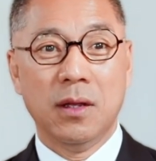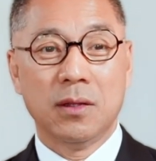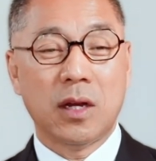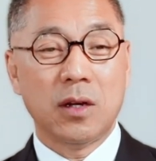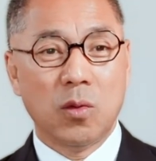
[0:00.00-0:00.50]

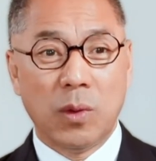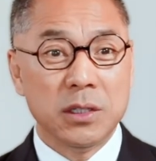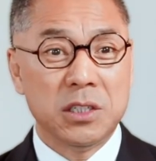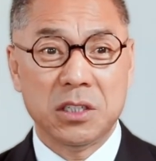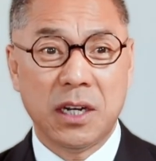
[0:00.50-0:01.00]
他说王
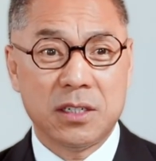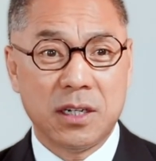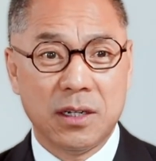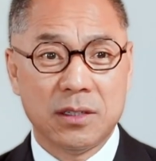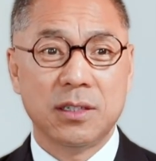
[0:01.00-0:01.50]
岐山
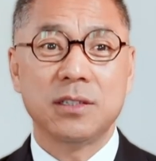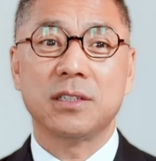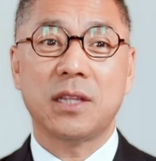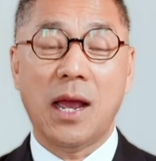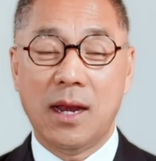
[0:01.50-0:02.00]
整个真是
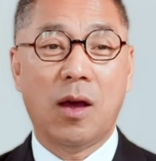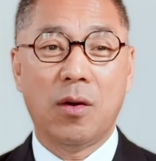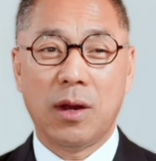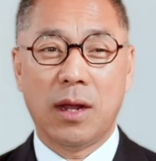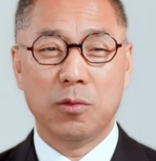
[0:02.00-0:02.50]
太老
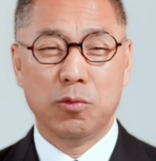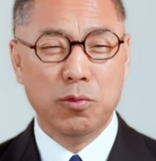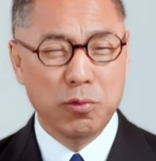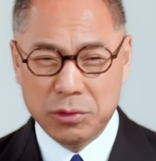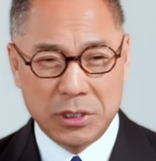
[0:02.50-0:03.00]
了，
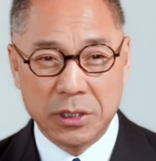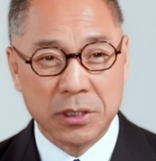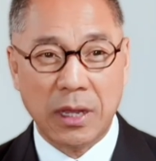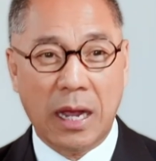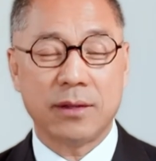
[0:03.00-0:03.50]
无
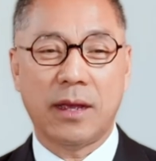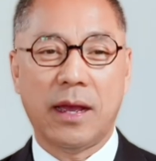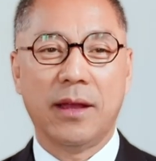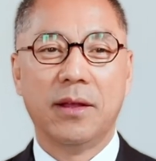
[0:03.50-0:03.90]
精打采。